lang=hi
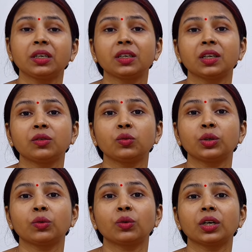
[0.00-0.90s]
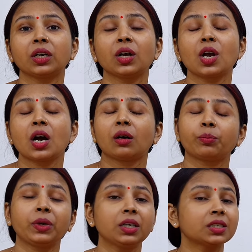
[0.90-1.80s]
ठीक नहीं हुए होंगे
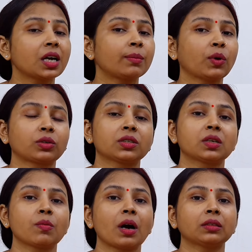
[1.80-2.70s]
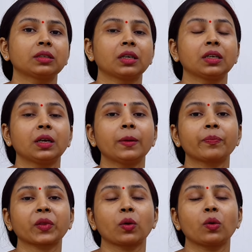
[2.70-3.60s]
प्लीज़ आप डॉक्टर से बात करिए
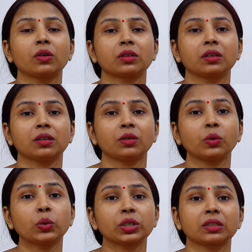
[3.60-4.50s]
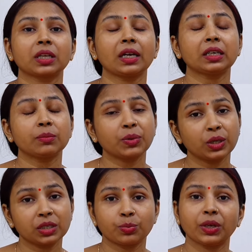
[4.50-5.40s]
और हो सकता है कि फिर
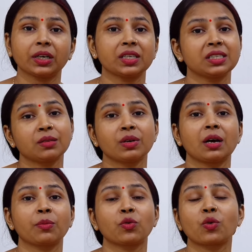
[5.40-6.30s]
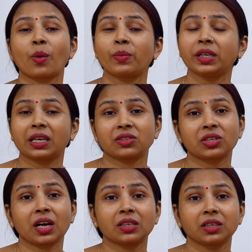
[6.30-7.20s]
इस प्रेगनेंसी में आपको
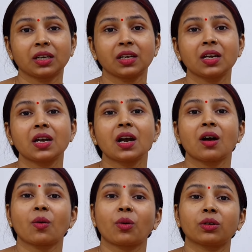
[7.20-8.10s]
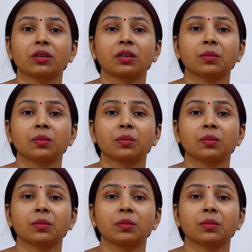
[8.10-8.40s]
कॉम्प्लिकेशन आ जाए और